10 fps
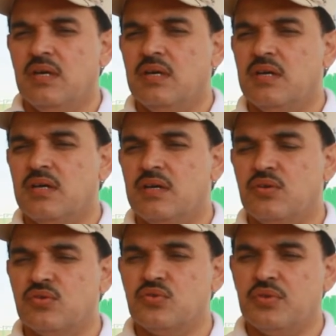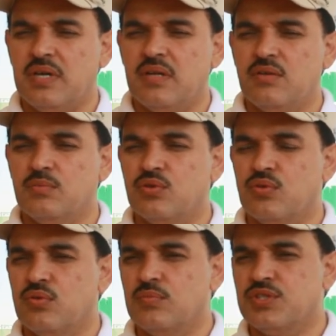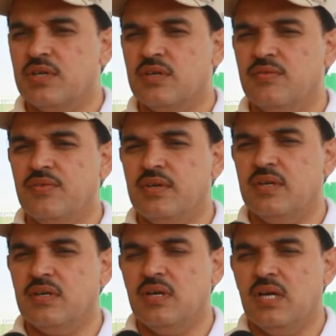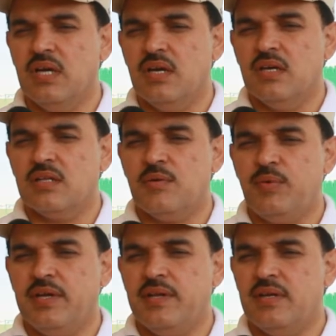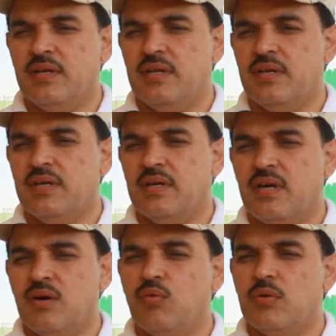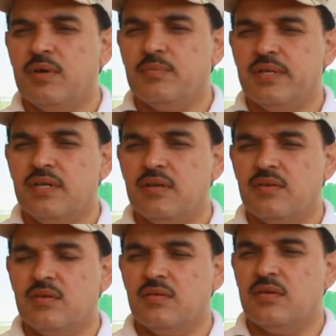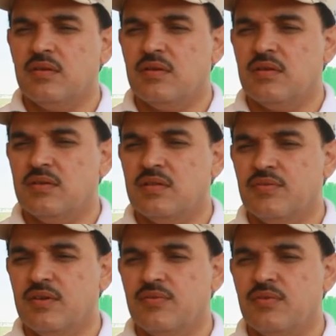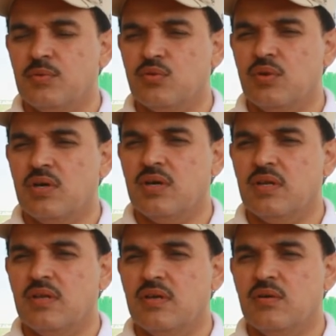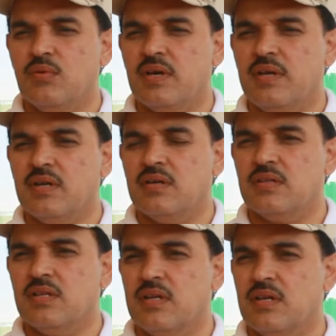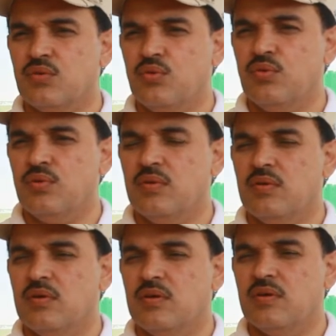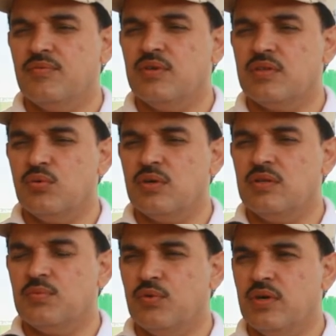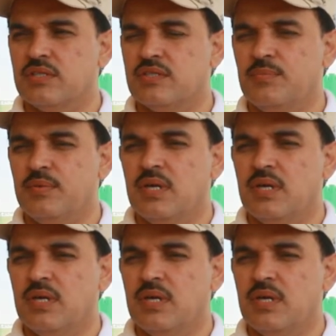آه، يحرصون على انهم يكونون مشاركين فيها. طبعا آه، اول ما بدينا التفكير في البطوله هذه وضعنا خطه انها تكون آه، في توقيت مناسب